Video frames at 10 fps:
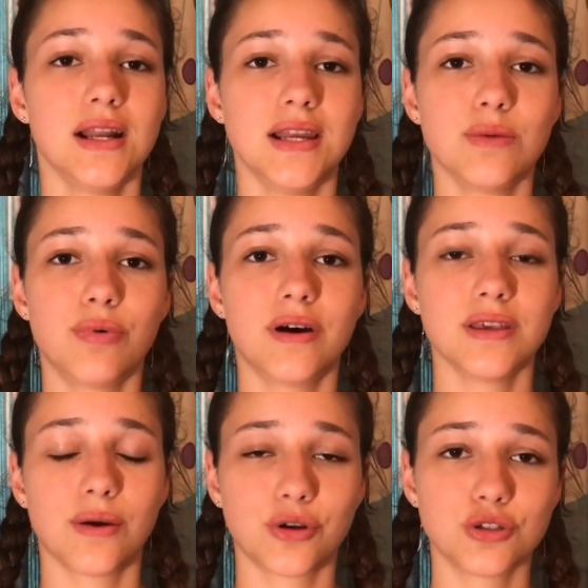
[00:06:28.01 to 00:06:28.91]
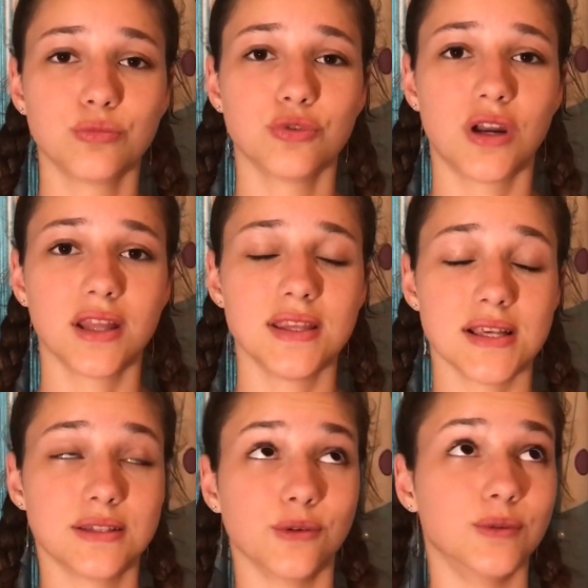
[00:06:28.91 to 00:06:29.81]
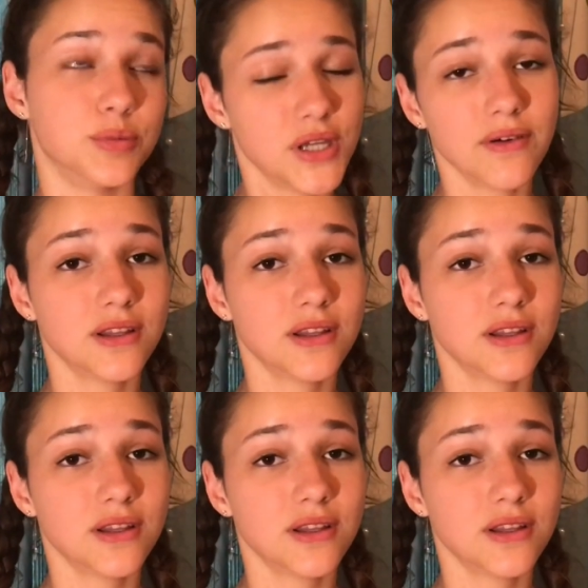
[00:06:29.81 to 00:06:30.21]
либо я очень буду рада, если вы вообще в